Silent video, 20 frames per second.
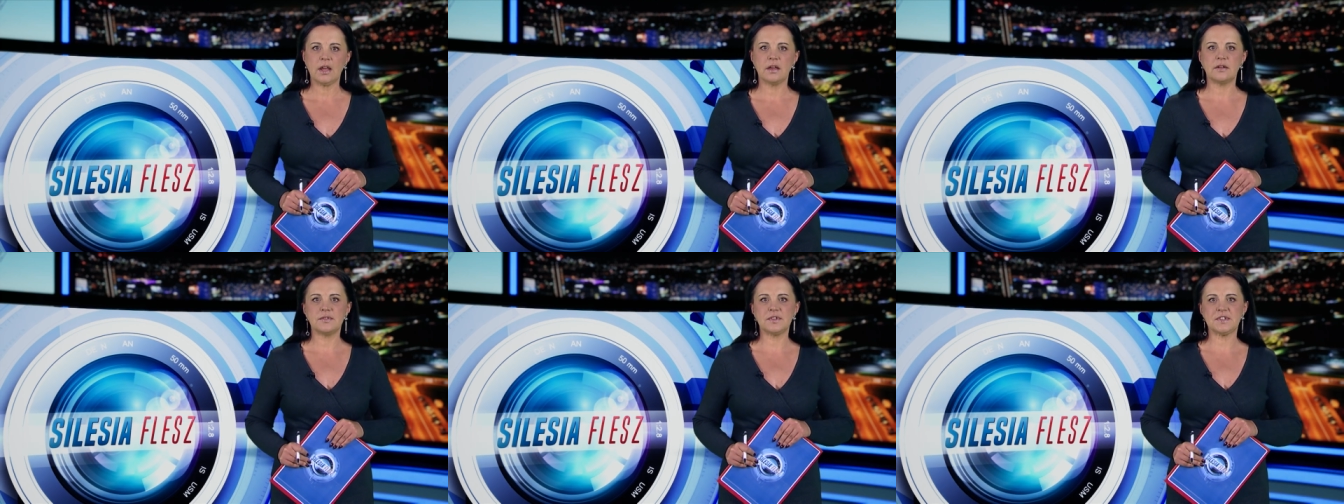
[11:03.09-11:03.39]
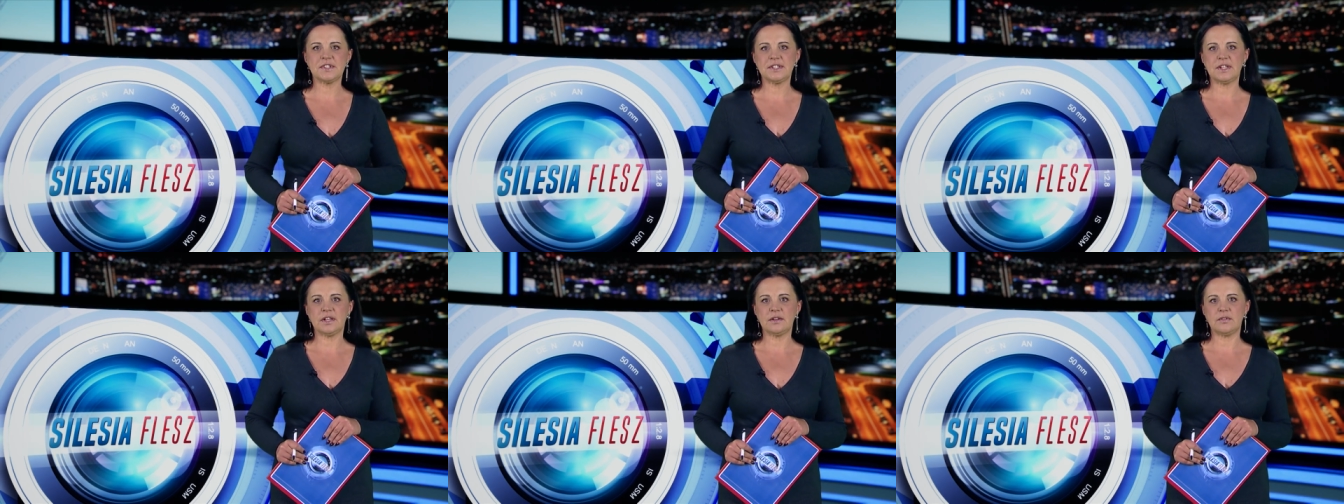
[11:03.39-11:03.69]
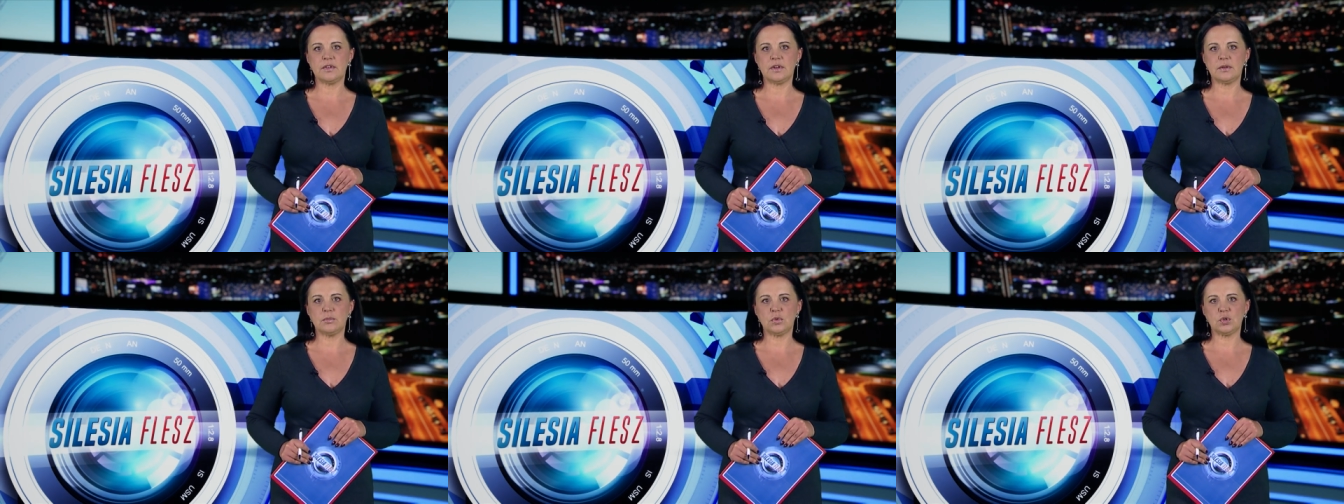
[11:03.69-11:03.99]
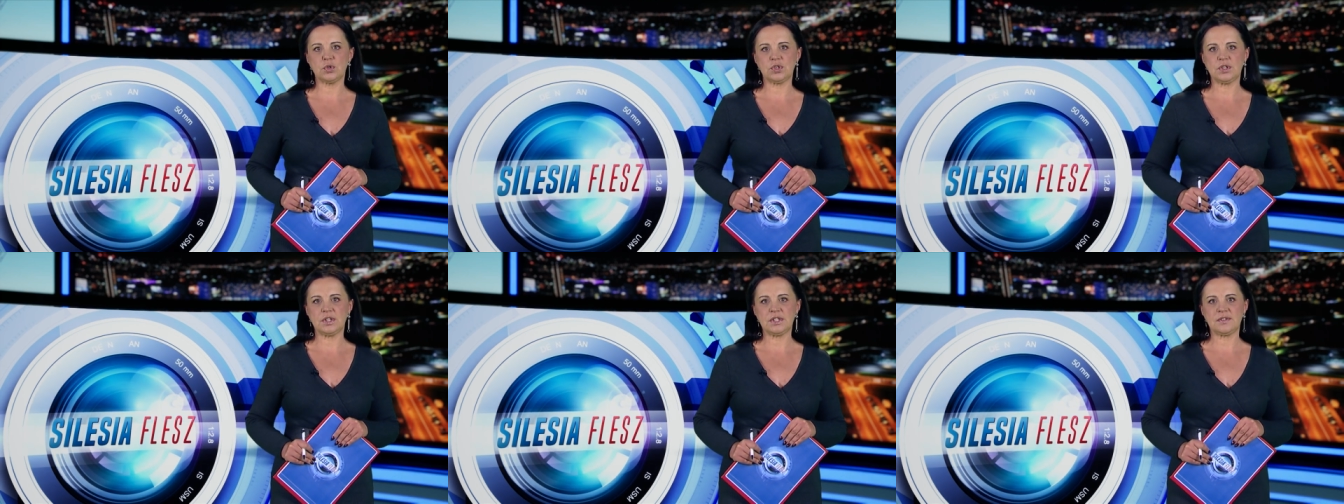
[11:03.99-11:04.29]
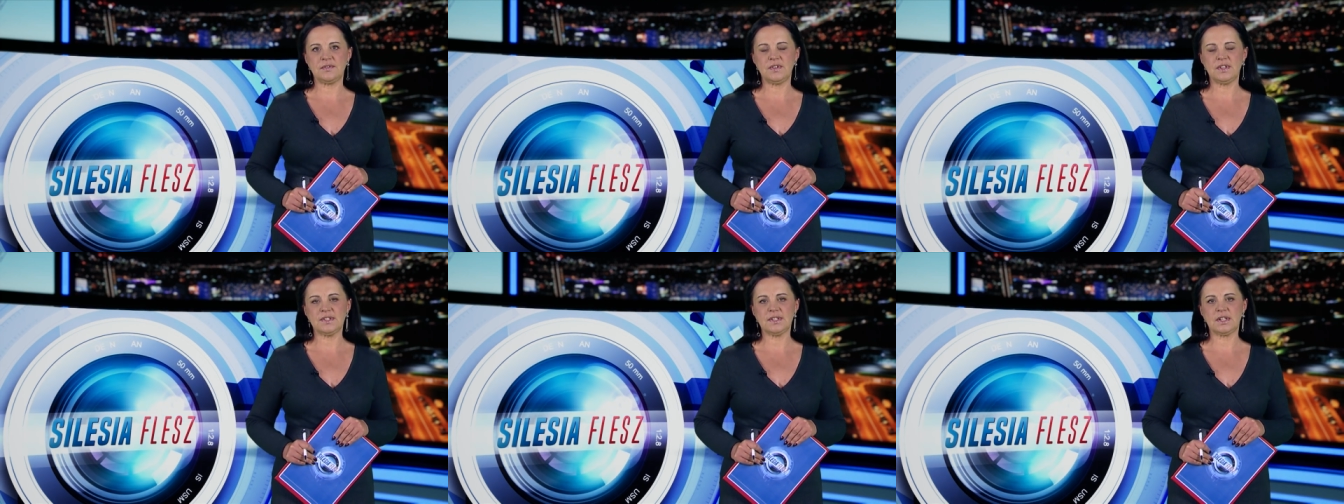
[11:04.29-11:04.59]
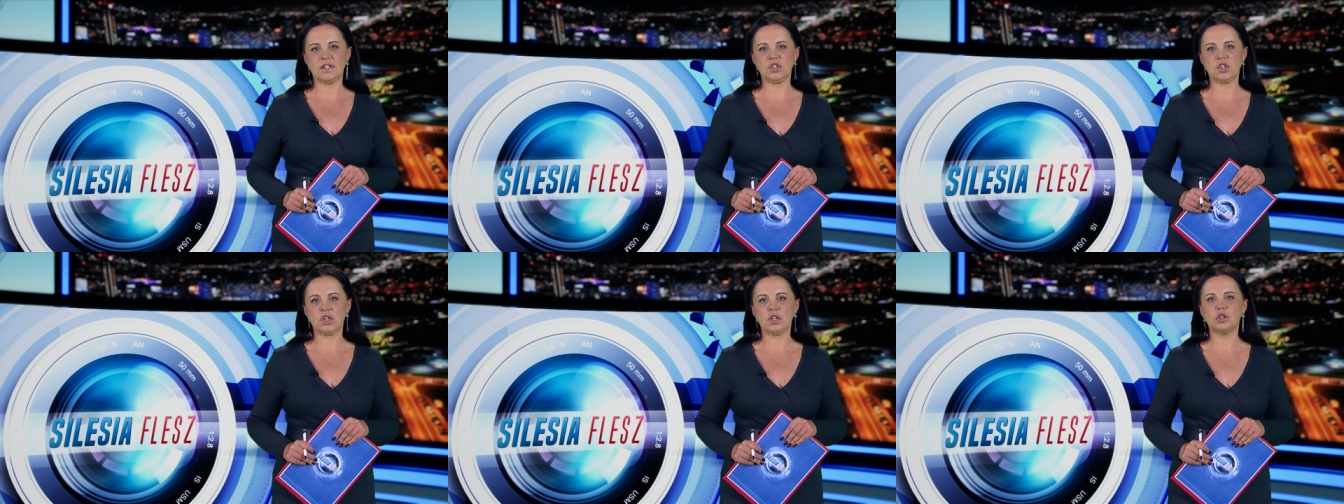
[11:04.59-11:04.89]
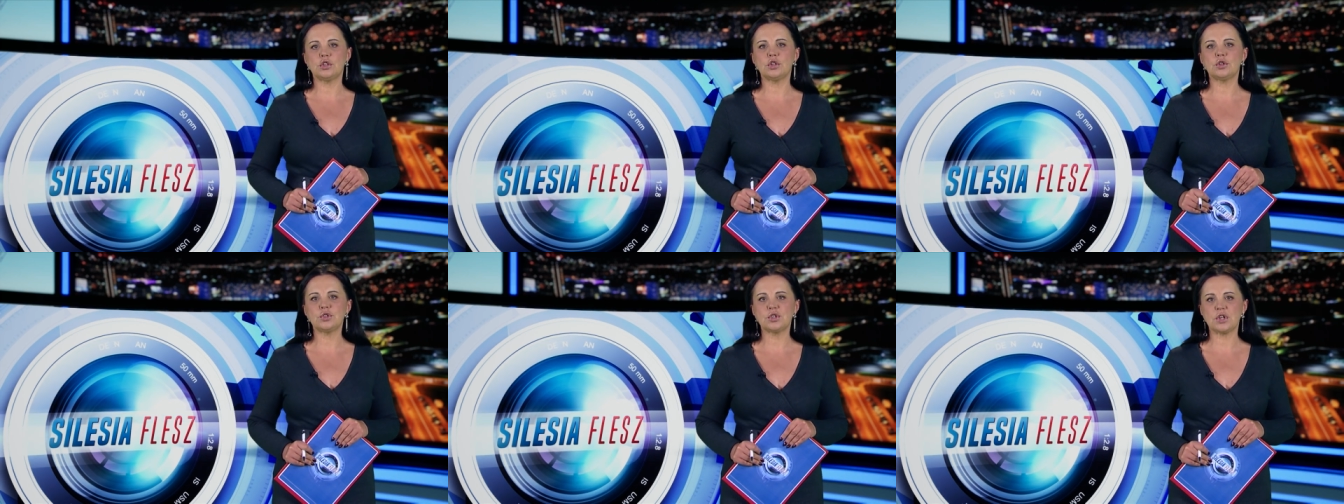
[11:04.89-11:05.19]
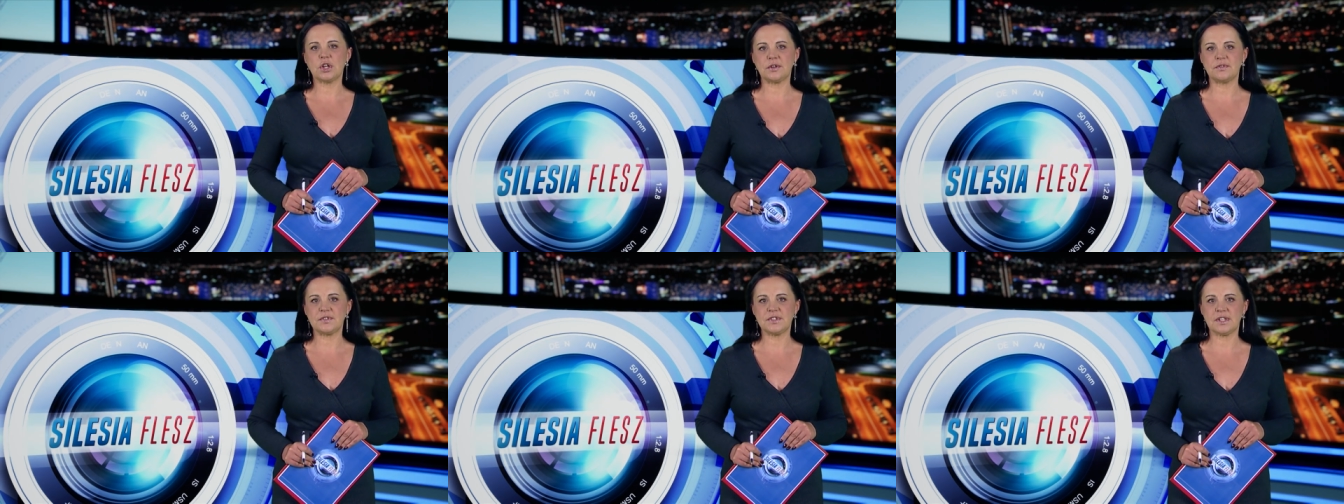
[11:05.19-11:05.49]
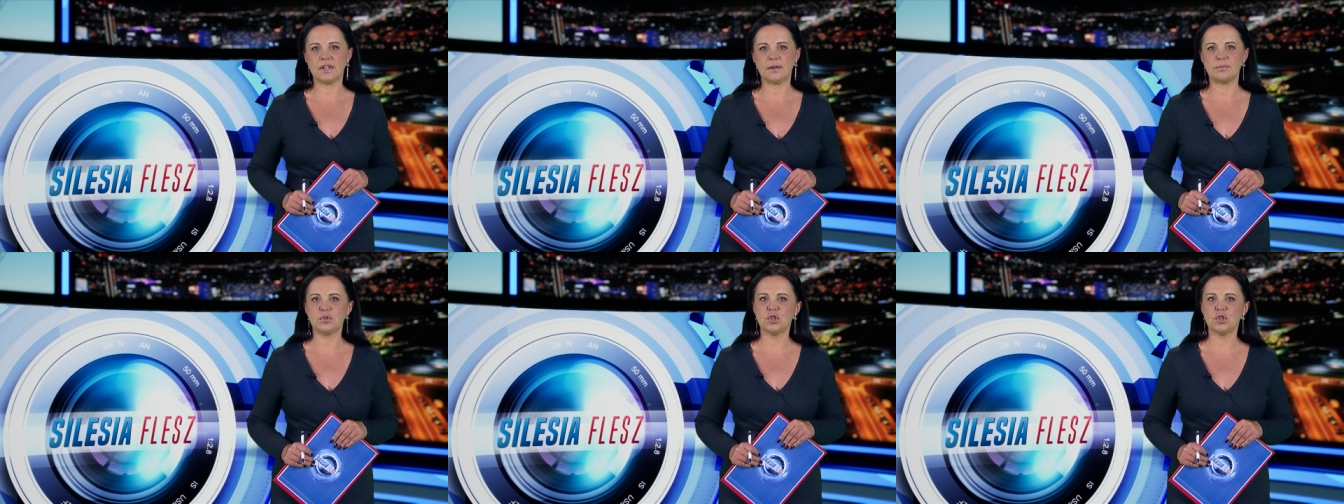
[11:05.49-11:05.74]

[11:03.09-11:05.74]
Wystawę można zwiedzać do czerwca